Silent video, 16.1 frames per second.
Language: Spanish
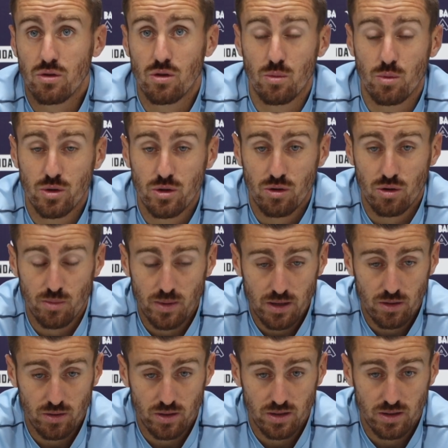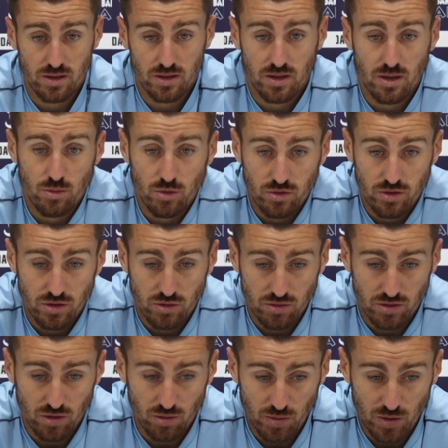Lo bueno y lo malo que, hemos hecho
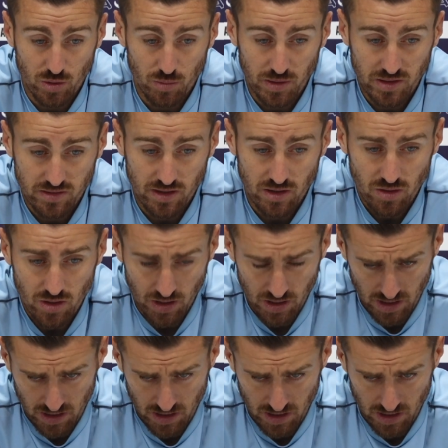este domingo pasado.